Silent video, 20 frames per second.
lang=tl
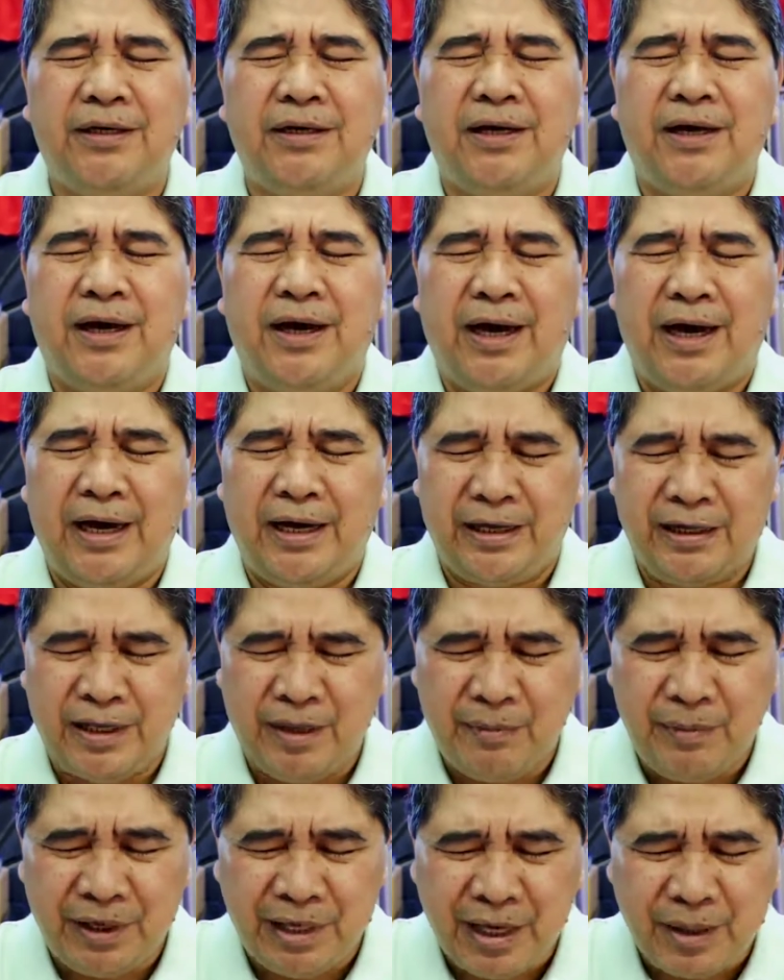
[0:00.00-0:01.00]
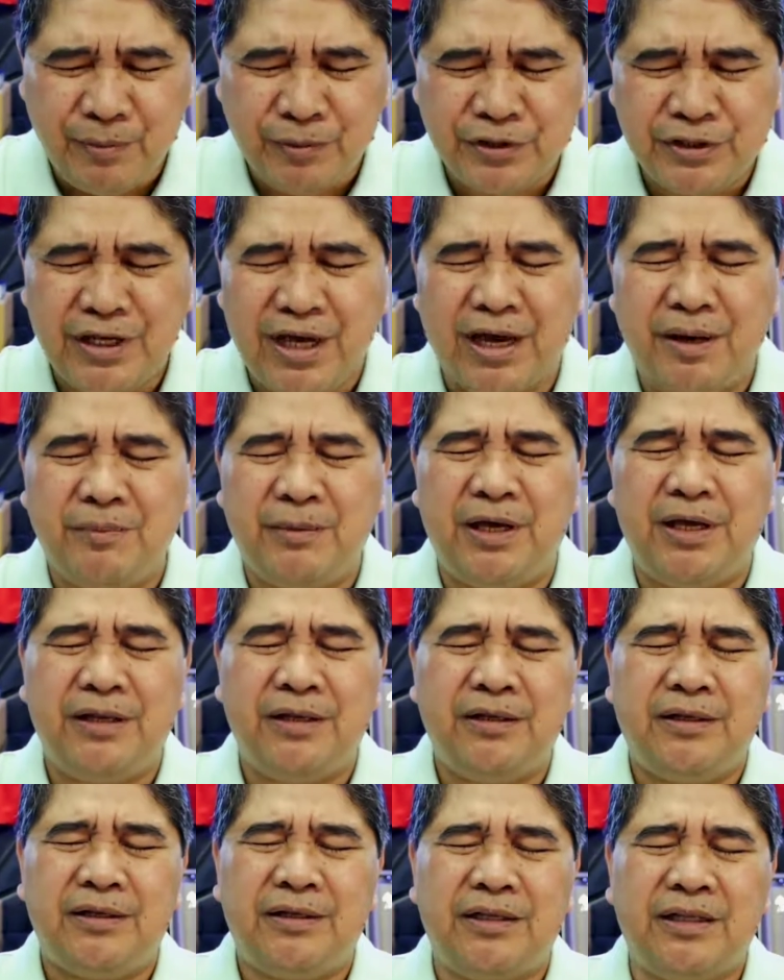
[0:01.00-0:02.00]
ang ibigay mo sa
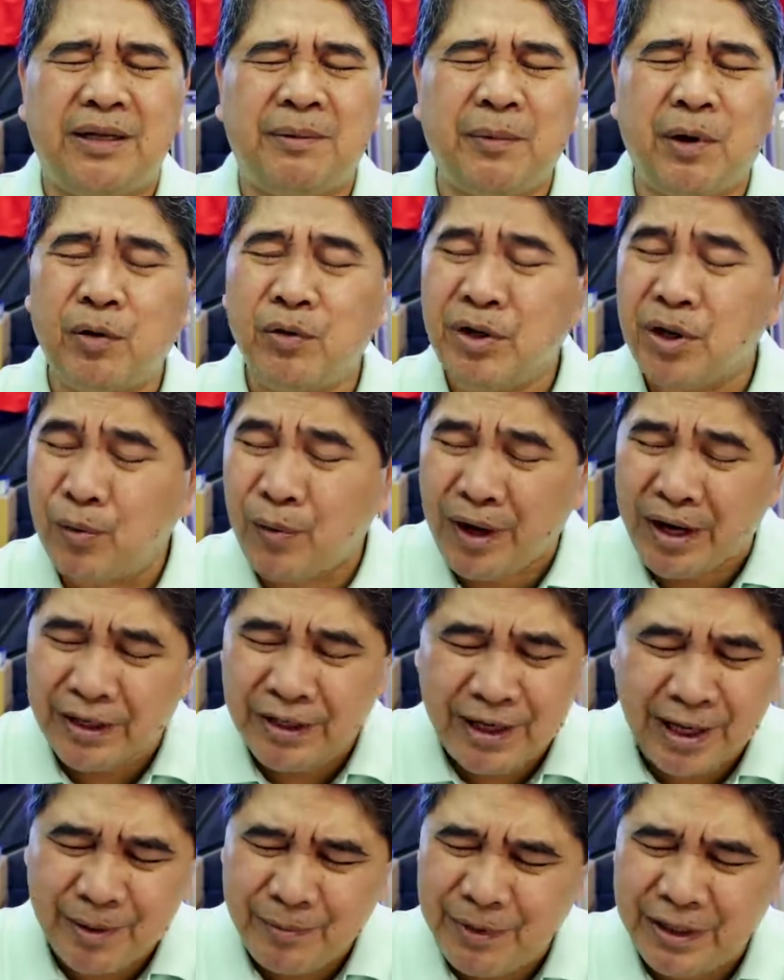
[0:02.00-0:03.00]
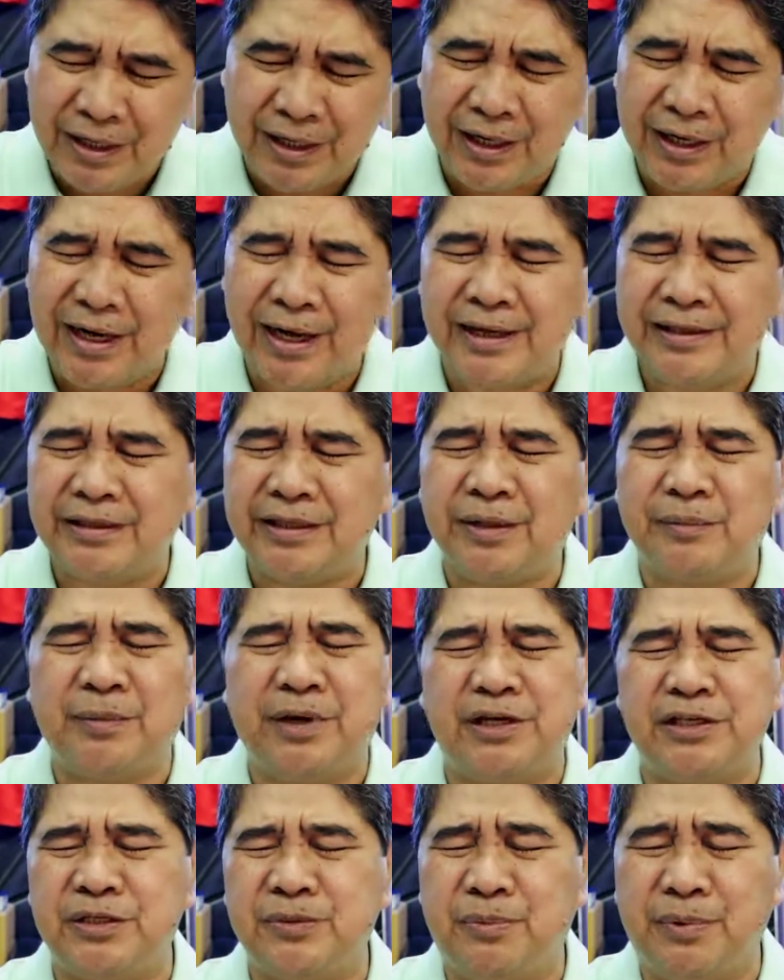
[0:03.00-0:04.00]
amin na maunawaan namin ang lahat ng
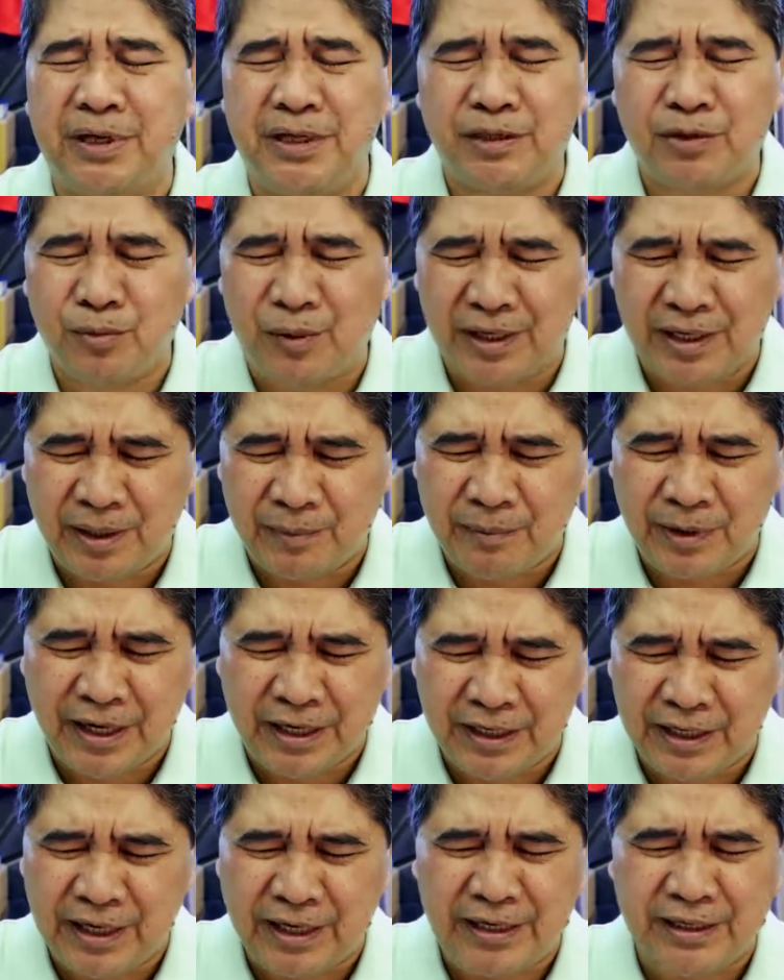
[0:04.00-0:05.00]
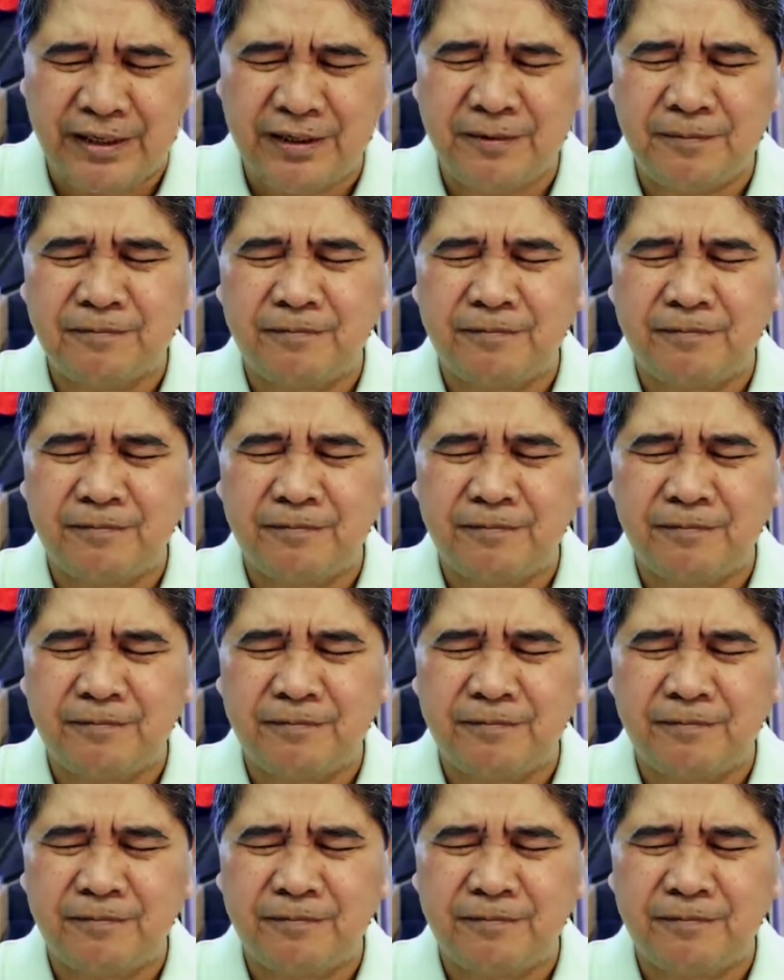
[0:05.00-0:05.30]
mga spiritual na bagay.